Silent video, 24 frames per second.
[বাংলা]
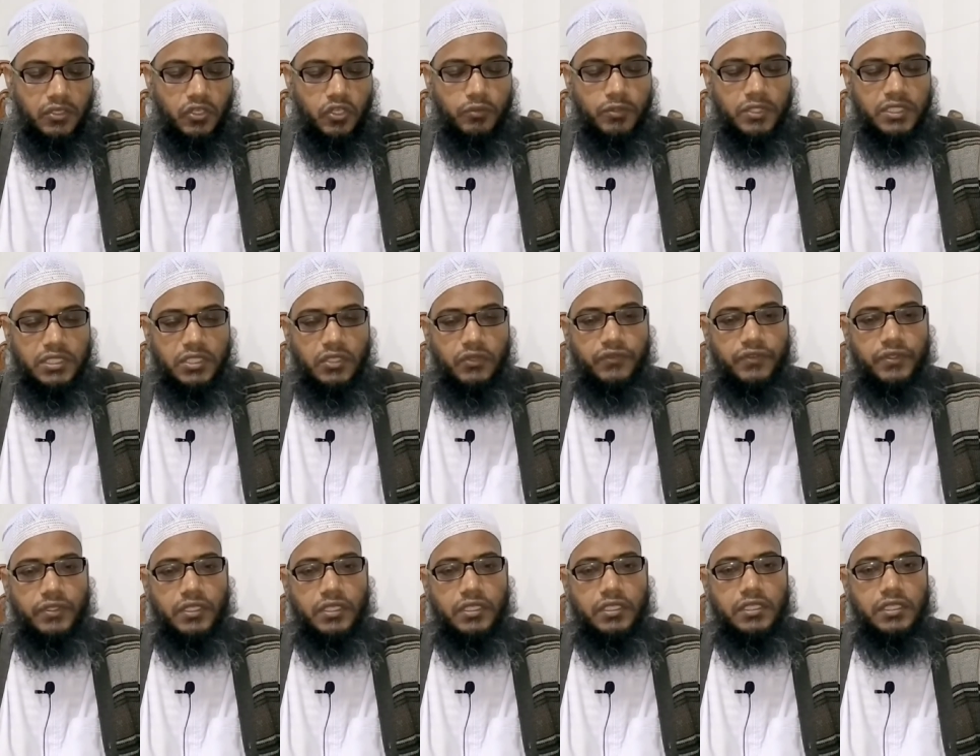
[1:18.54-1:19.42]
ওমা
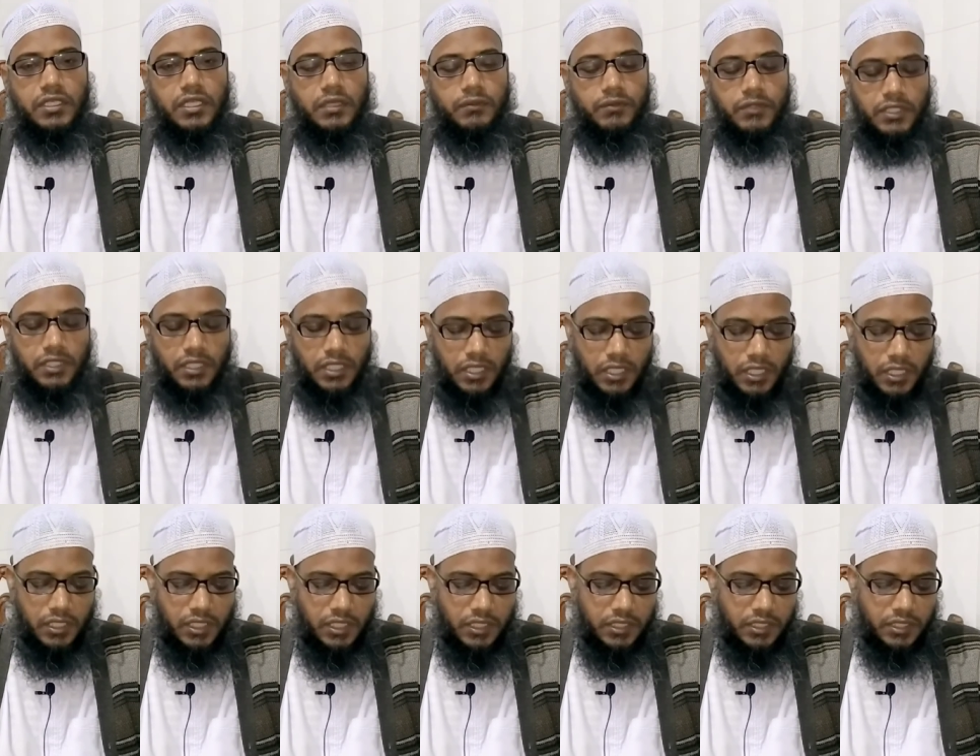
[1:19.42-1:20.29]
তৌফিক ইল্লা বিল্লা
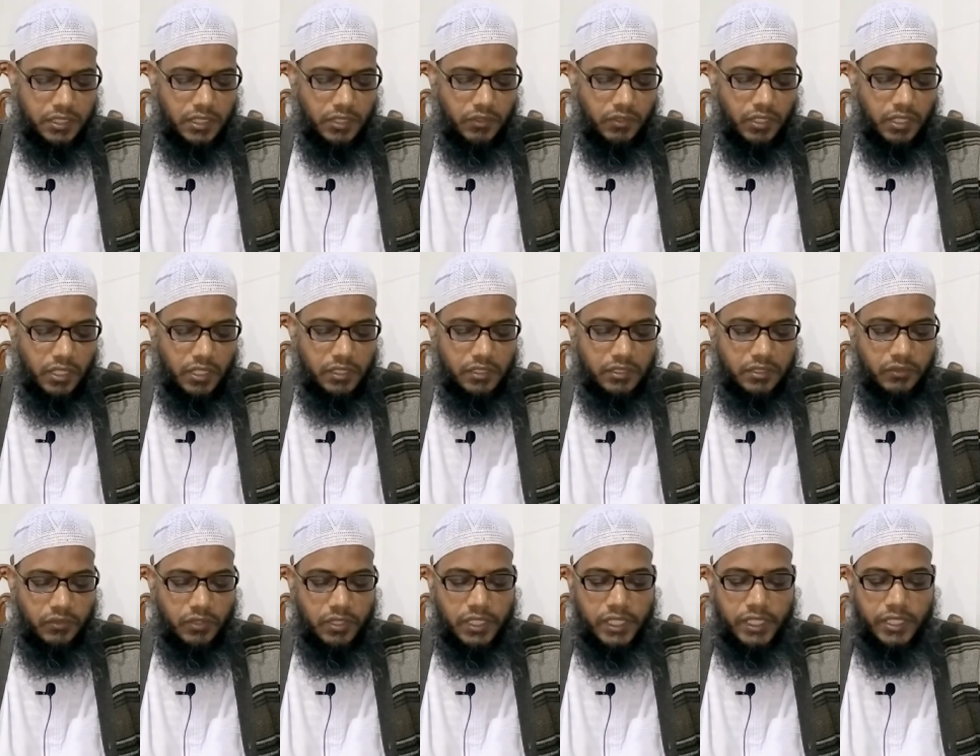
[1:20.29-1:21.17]
আলহি তওয়াক্কাল
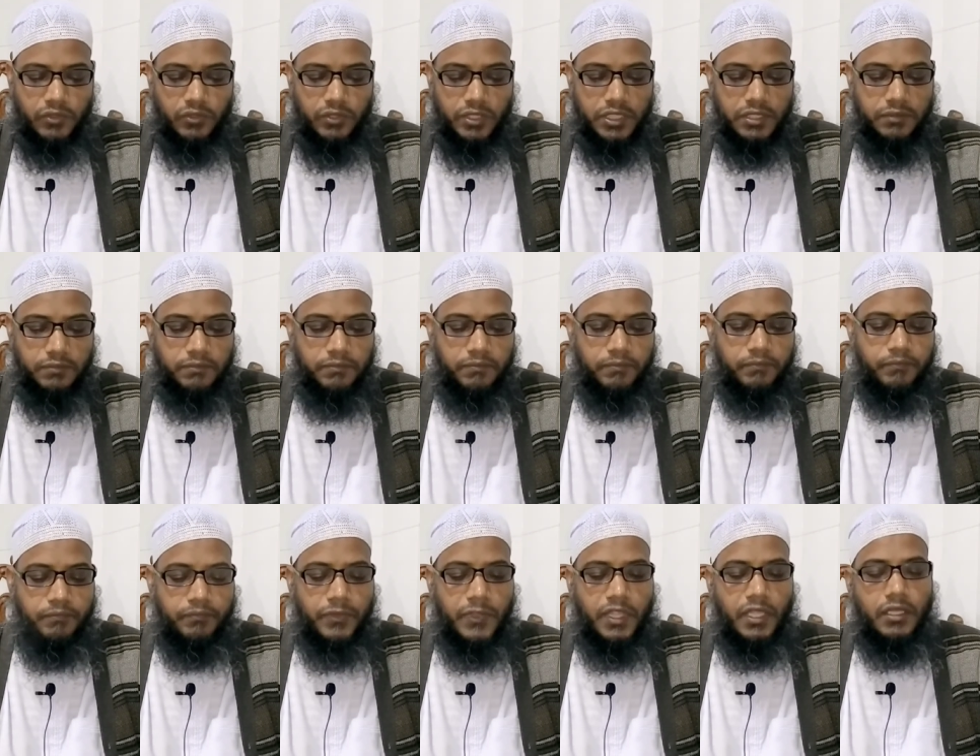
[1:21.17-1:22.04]
তৈলহনিব
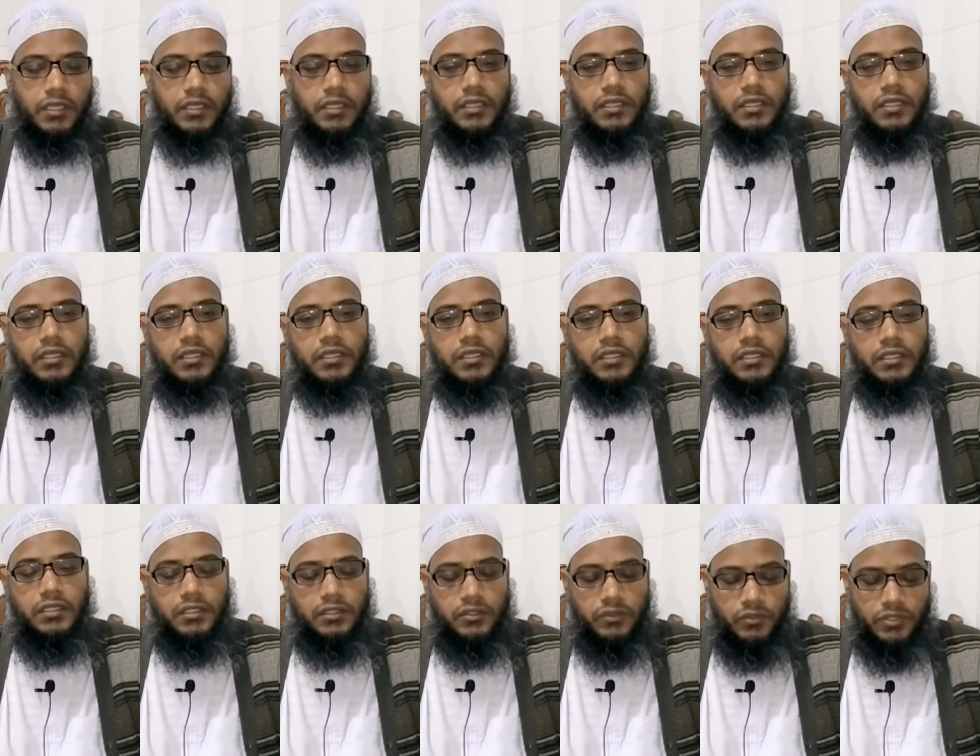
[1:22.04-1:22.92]

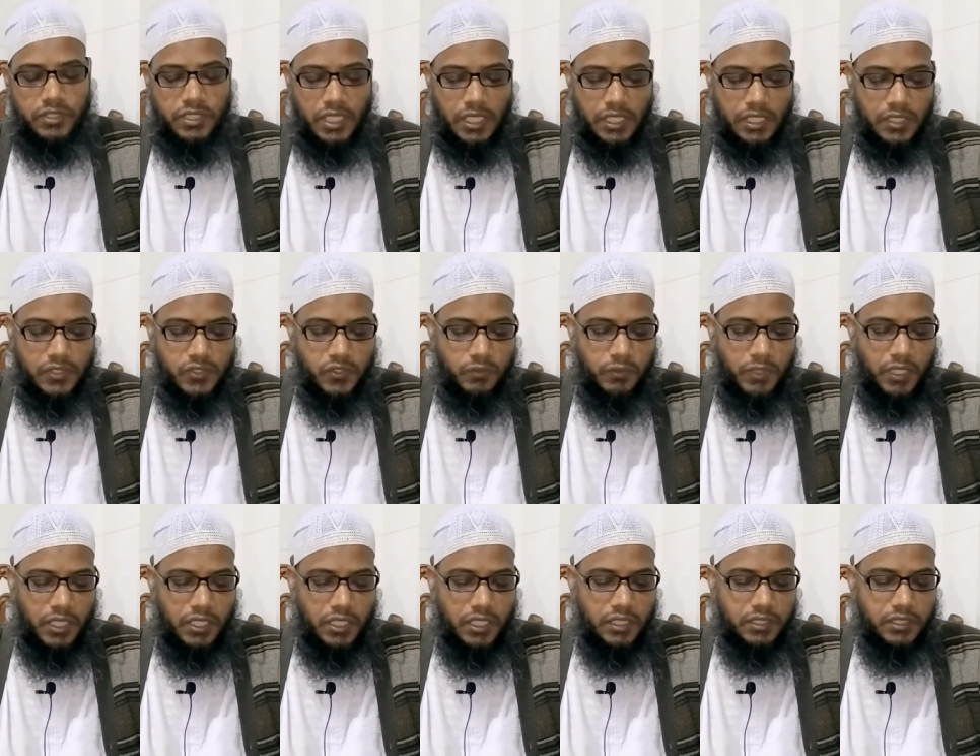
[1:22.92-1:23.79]
তো যে আল্লাহ
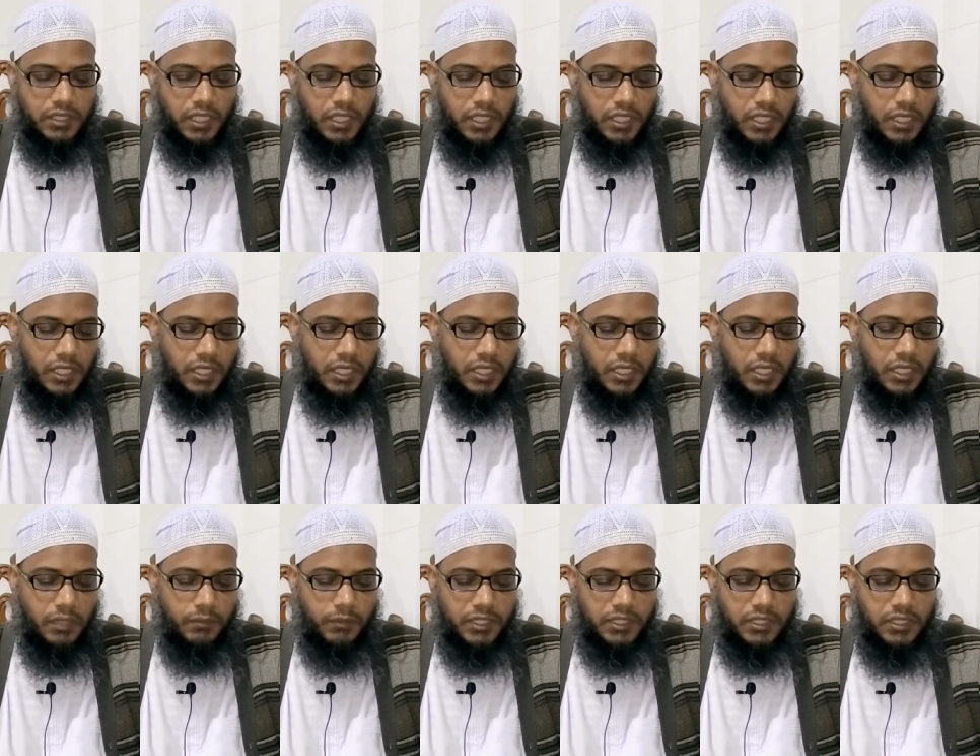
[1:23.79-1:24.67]
সুহান তালা
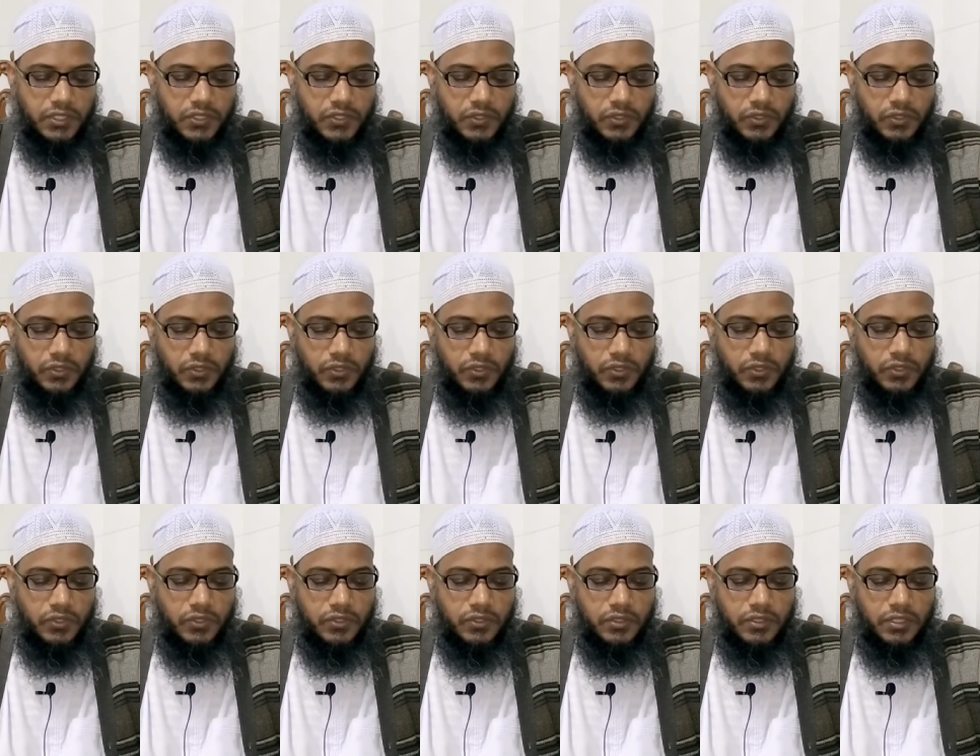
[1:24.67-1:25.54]
আমাদের জন্য
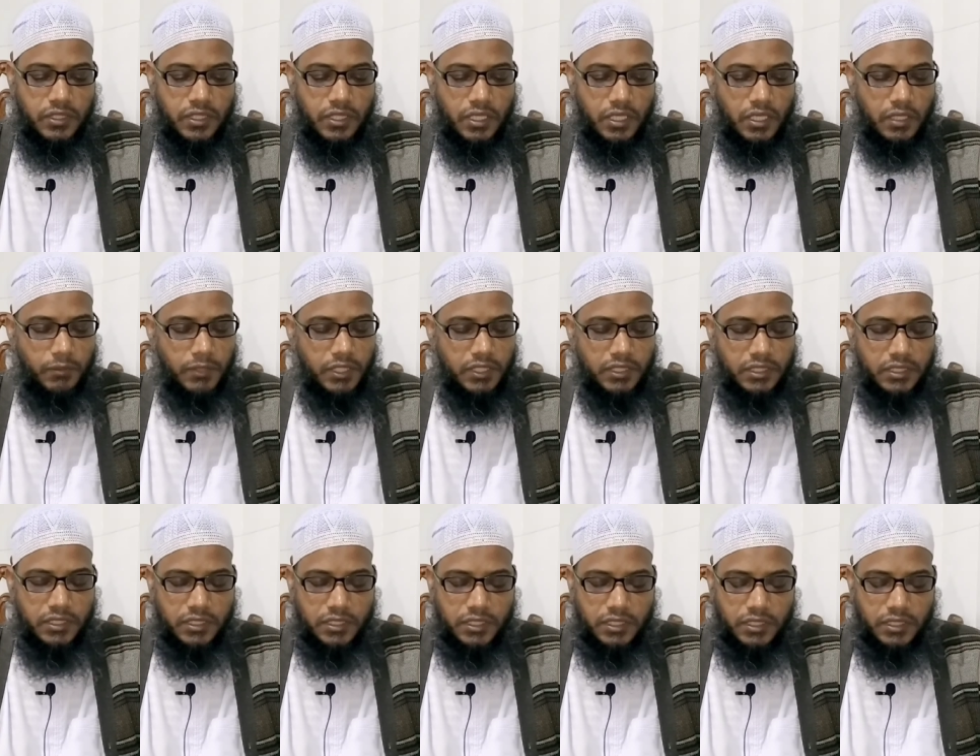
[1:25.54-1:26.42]

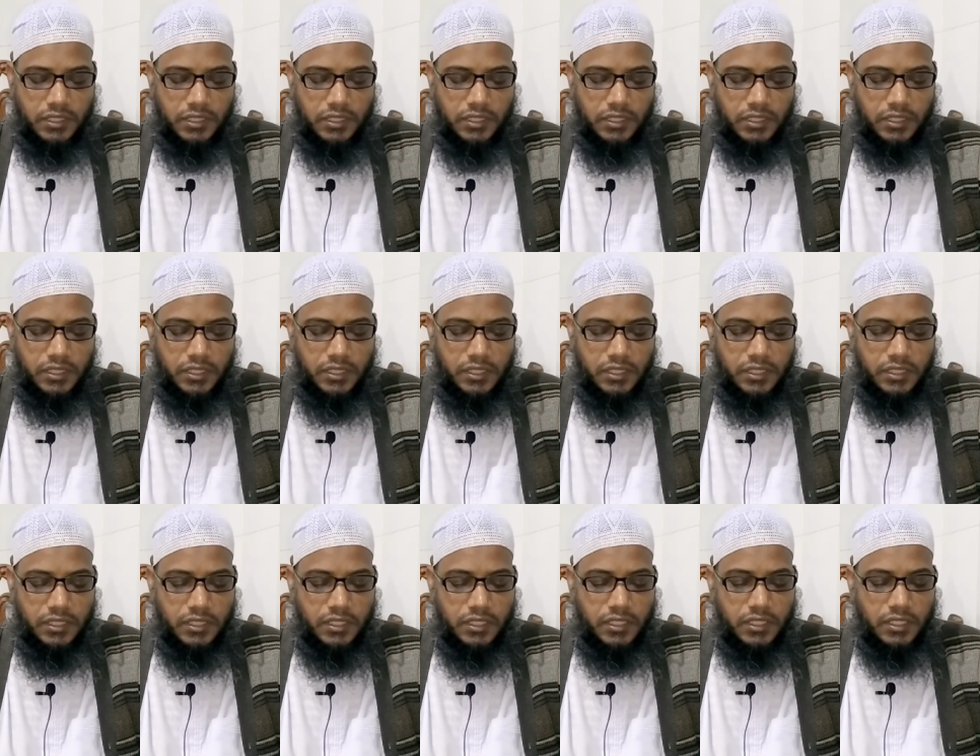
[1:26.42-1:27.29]
আমাদেরকে
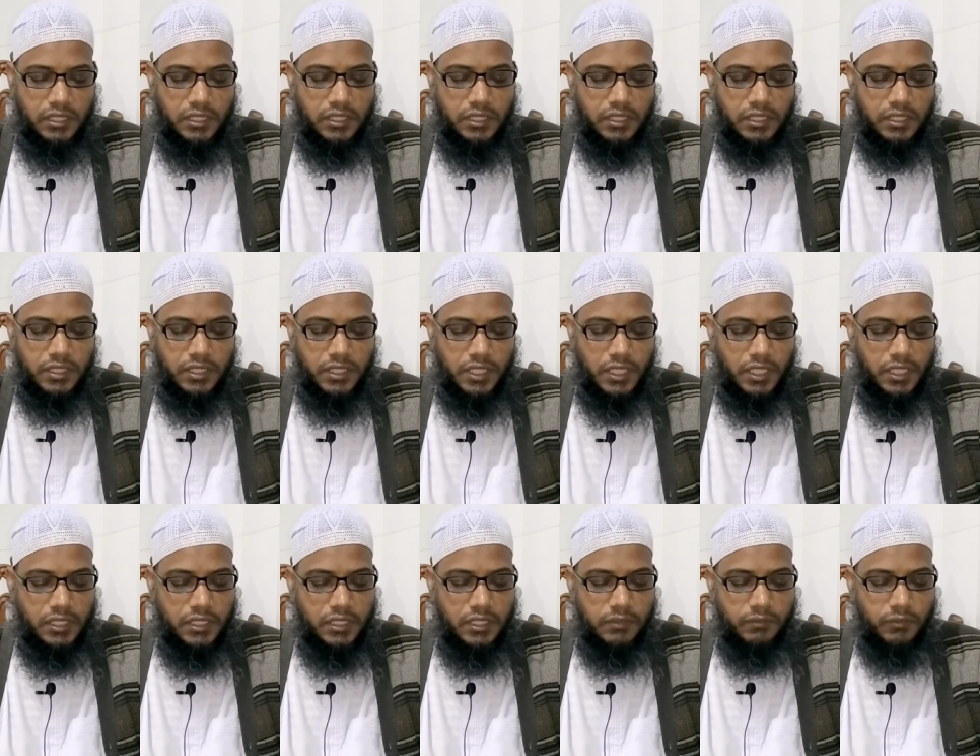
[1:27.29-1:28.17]

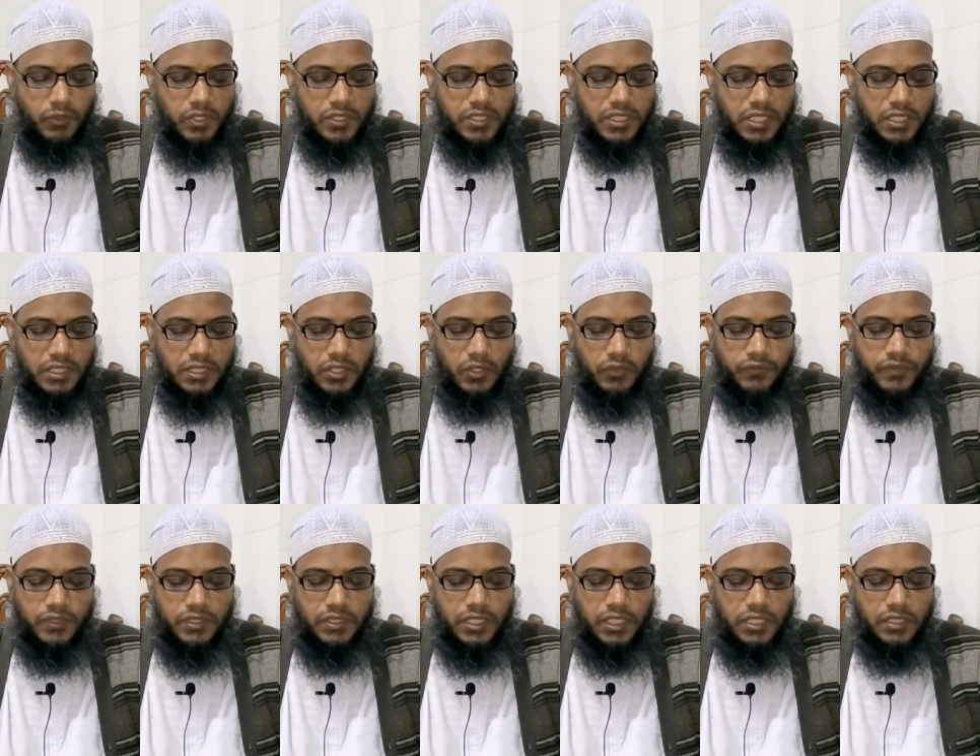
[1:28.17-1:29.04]
এখানে বসার
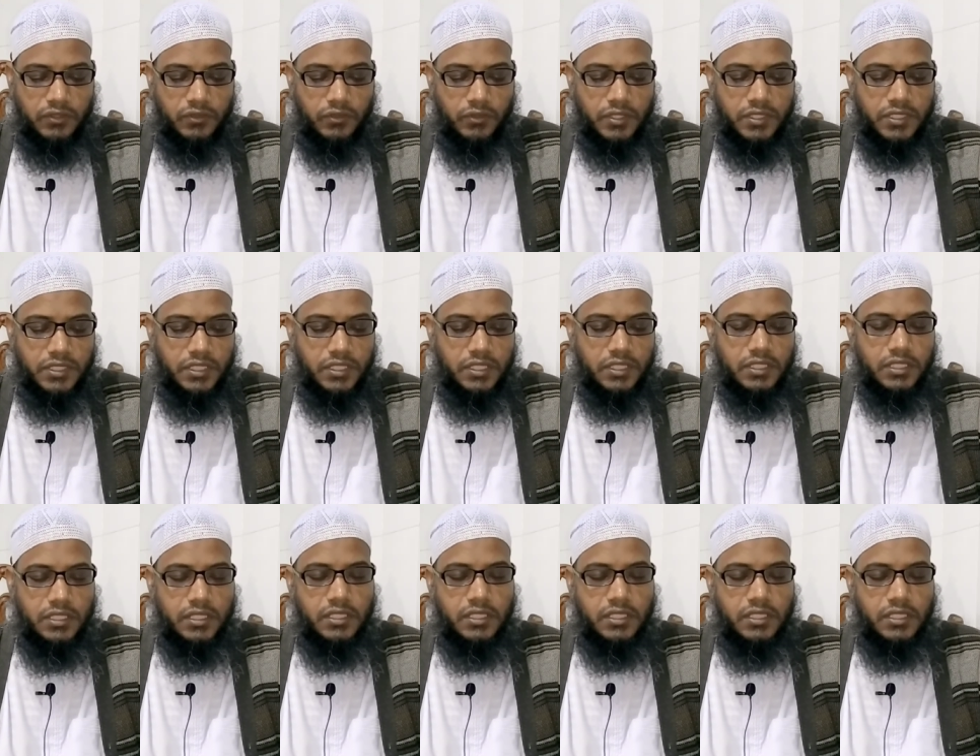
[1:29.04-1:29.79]
তৌফিক দান করেছেন